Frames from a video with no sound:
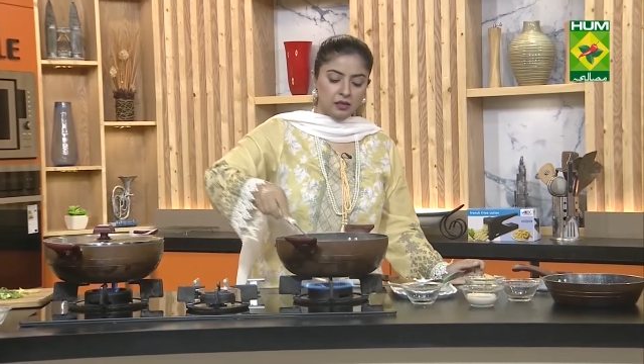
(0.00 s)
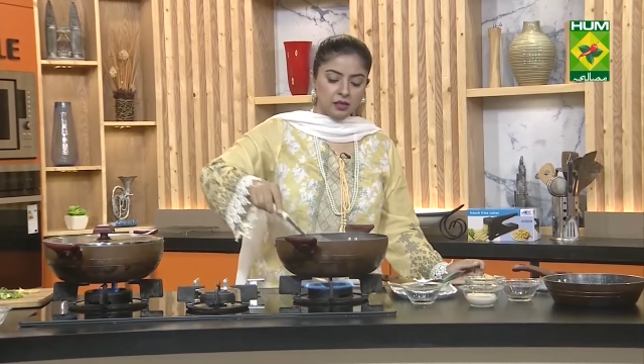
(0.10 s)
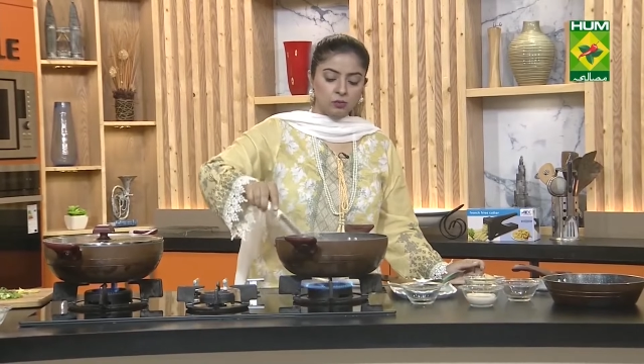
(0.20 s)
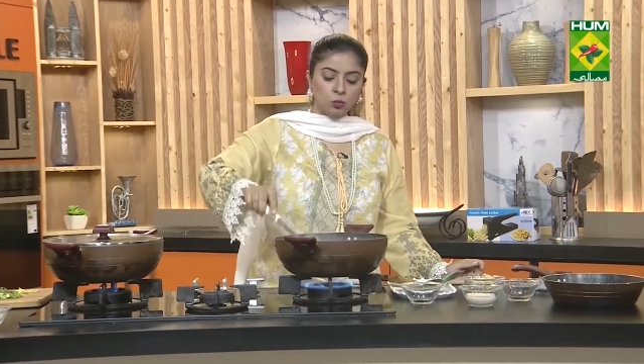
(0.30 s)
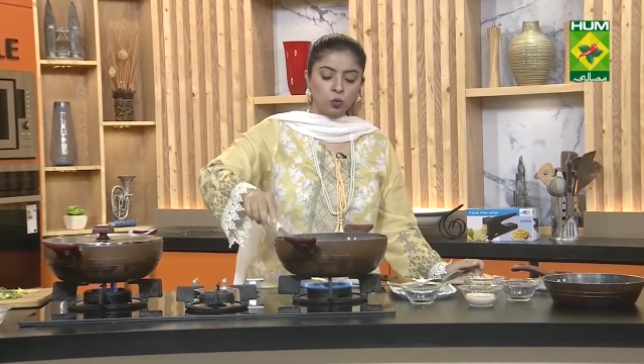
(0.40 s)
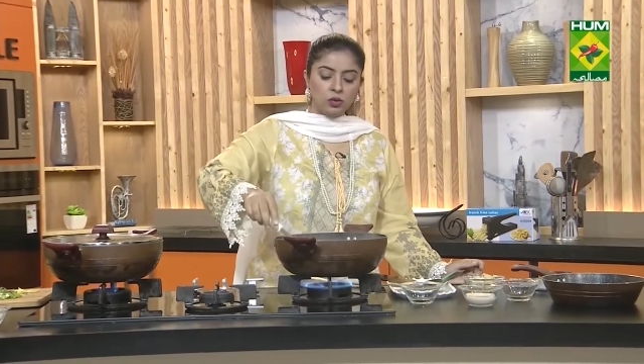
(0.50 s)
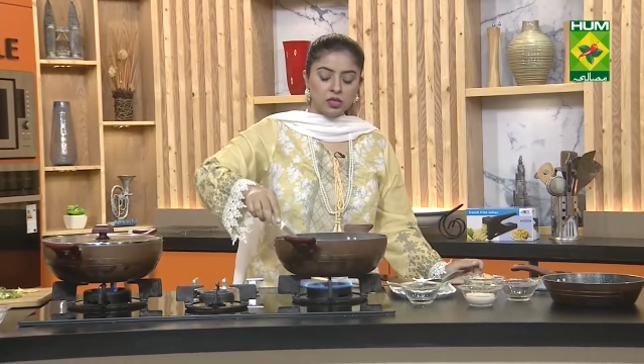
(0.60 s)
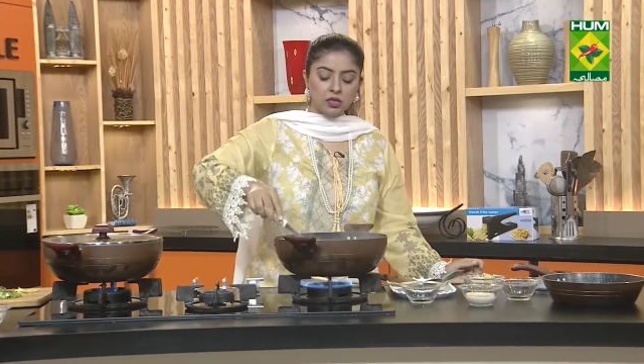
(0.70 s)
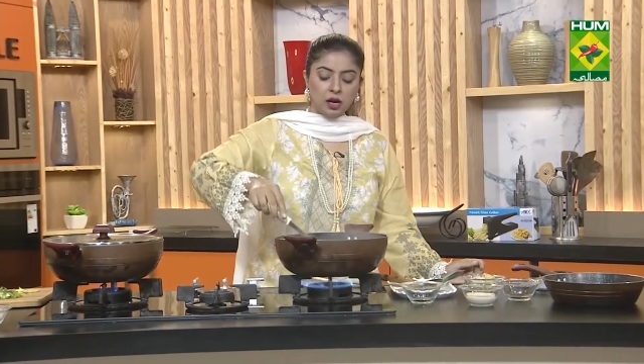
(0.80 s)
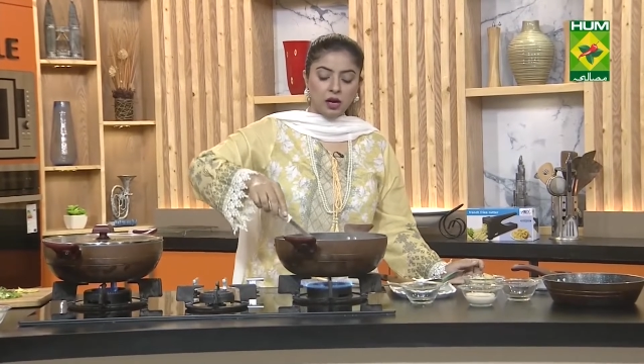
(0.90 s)
स्मूथ
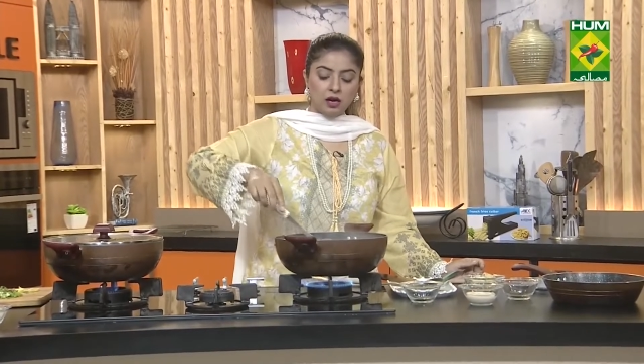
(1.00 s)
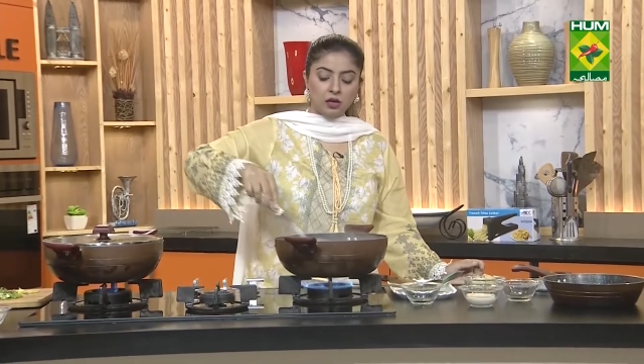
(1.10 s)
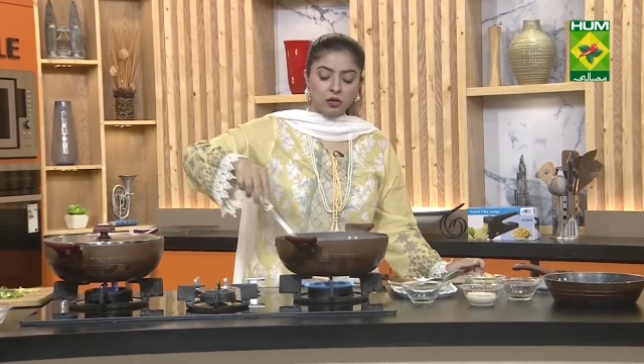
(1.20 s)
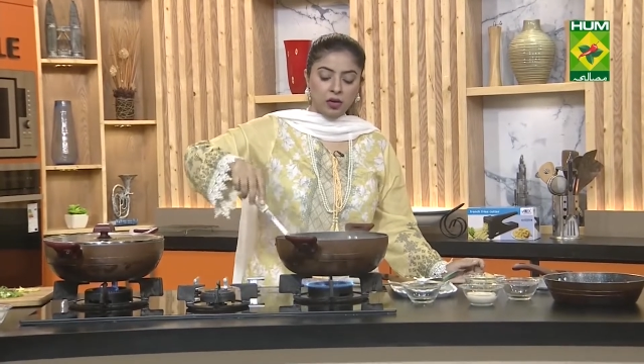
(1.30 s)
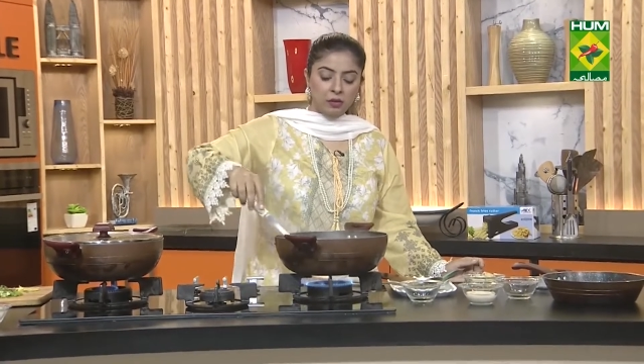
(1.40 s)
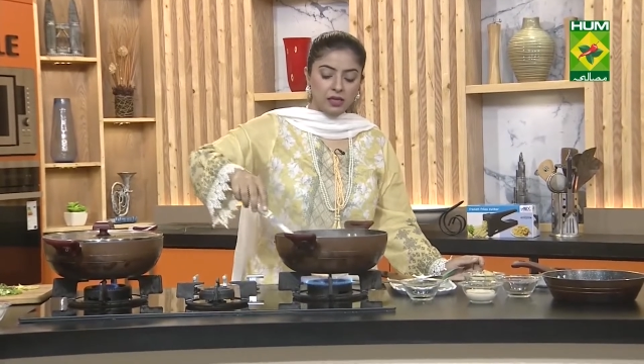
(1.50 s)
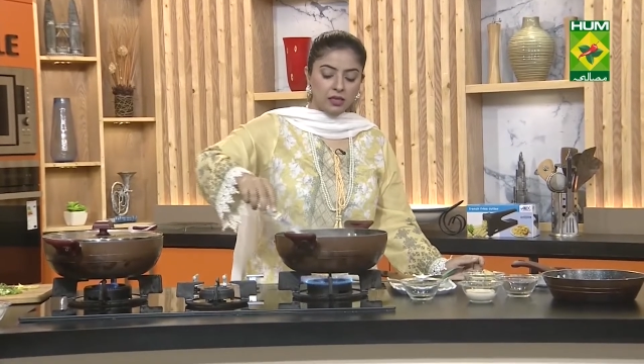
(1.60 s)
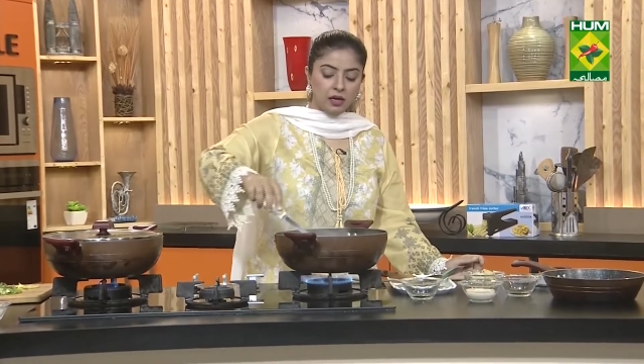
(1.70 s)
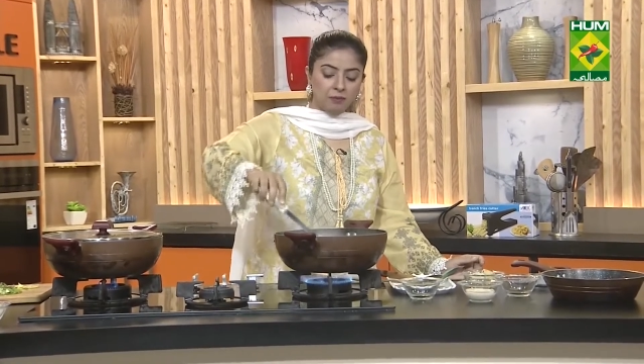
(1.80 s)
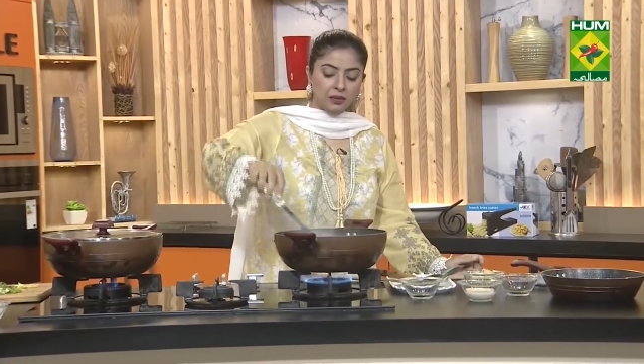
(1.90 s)
सा क्रीमी सा
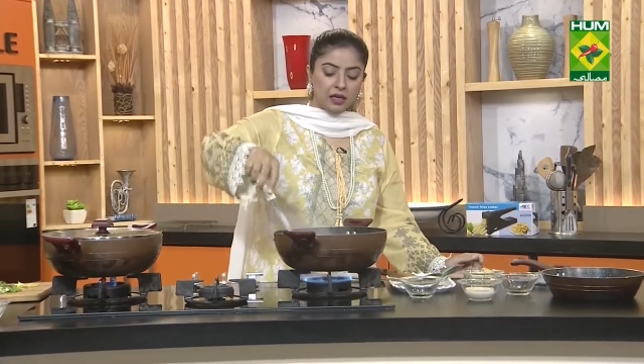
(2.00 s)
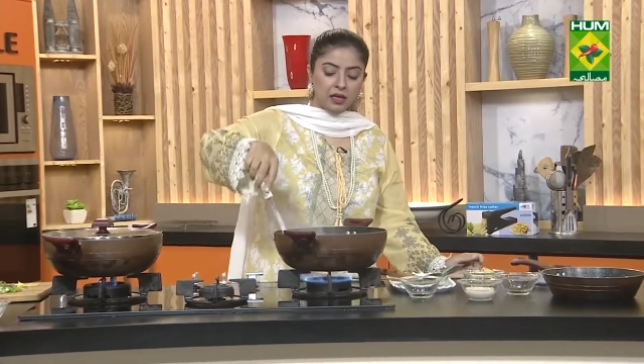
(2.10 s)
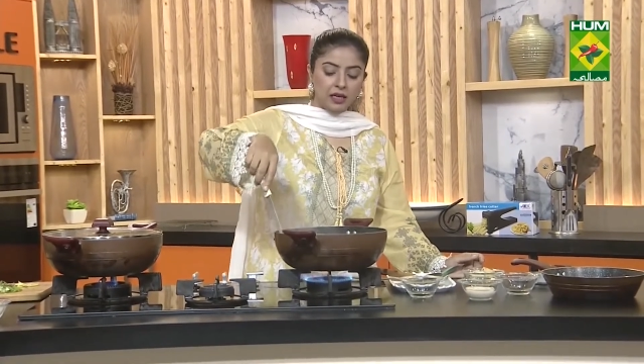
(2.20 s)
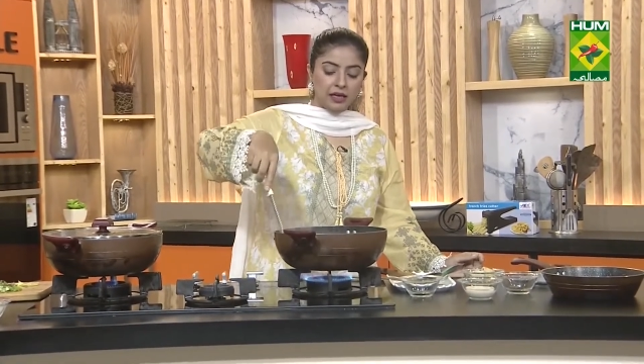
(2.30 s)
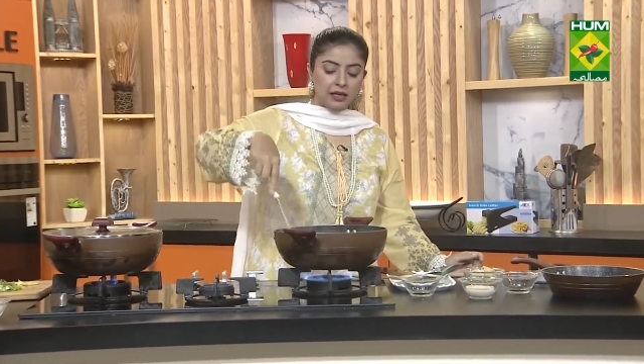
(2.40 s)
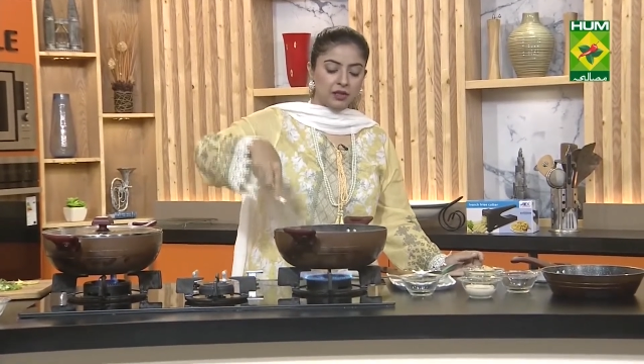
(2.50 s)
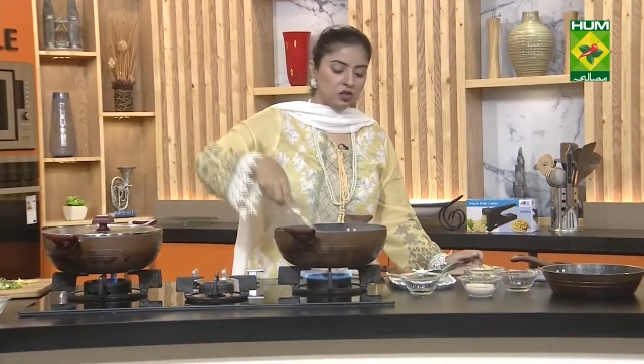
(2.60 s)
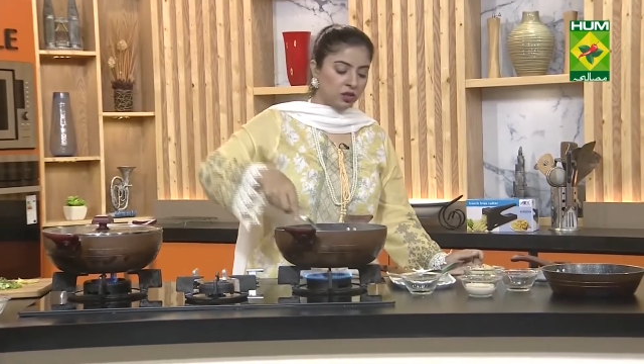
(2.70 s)
आपने कर लेना है अच्छा